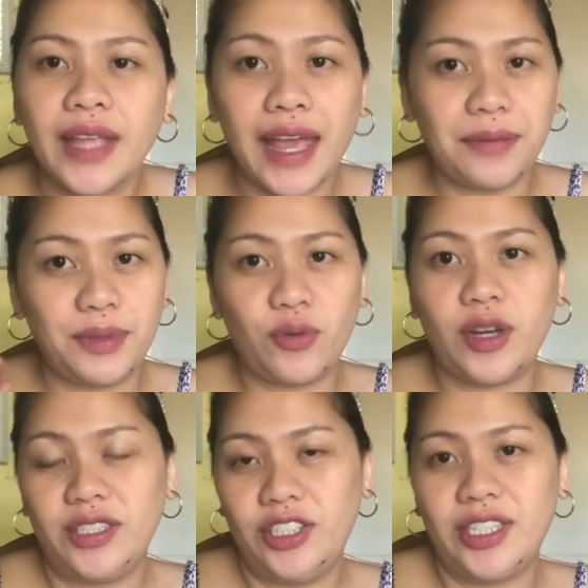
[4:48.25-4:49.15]
happy
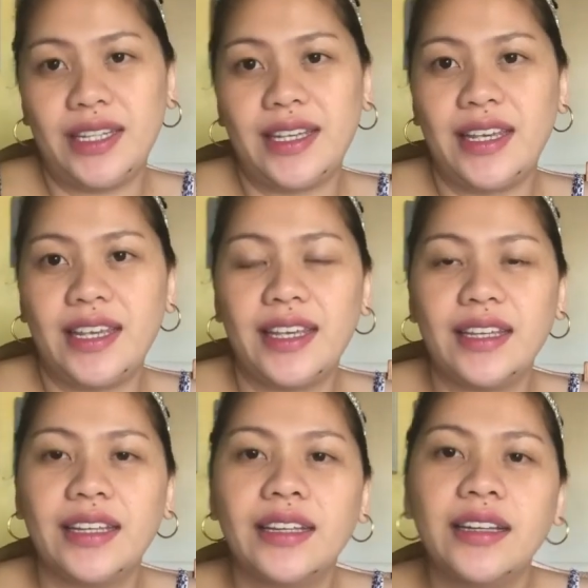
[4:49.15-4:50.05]

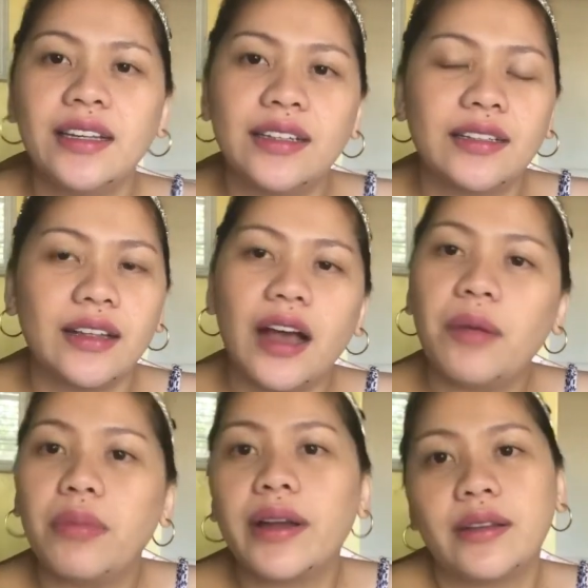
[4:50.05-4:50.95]
watching
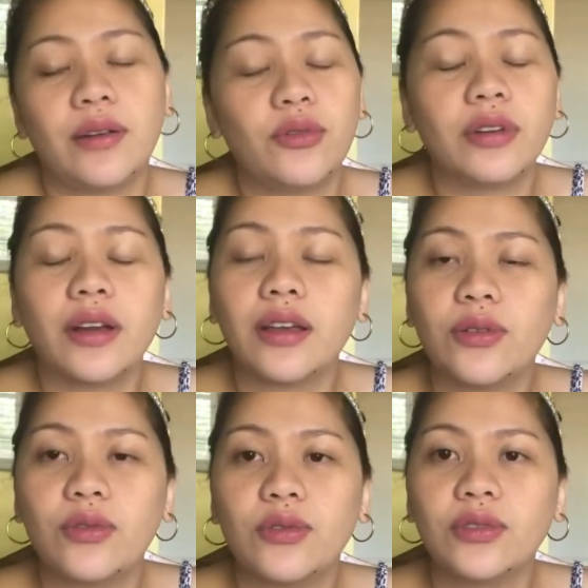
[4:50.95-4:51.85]
abay dako na kay
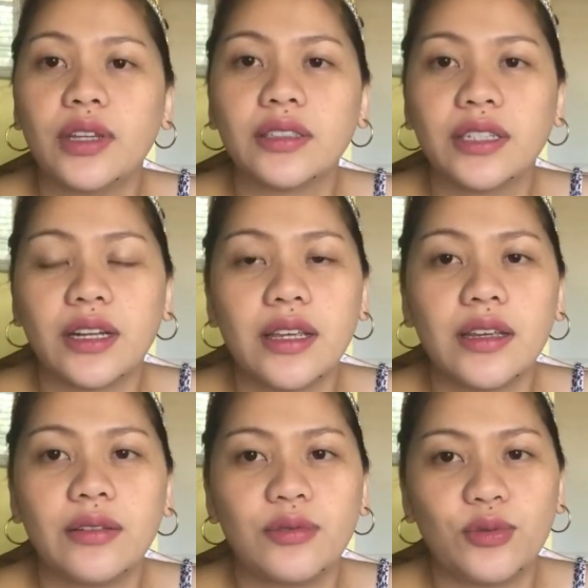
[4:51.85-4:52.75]
kung utang ni
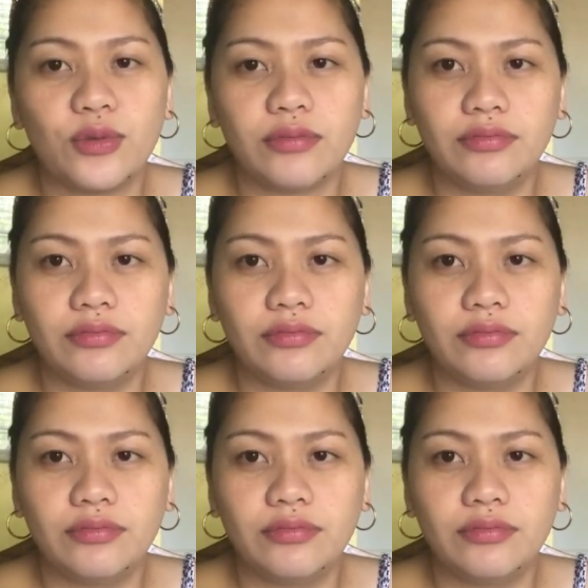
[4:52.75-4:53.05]
Rian do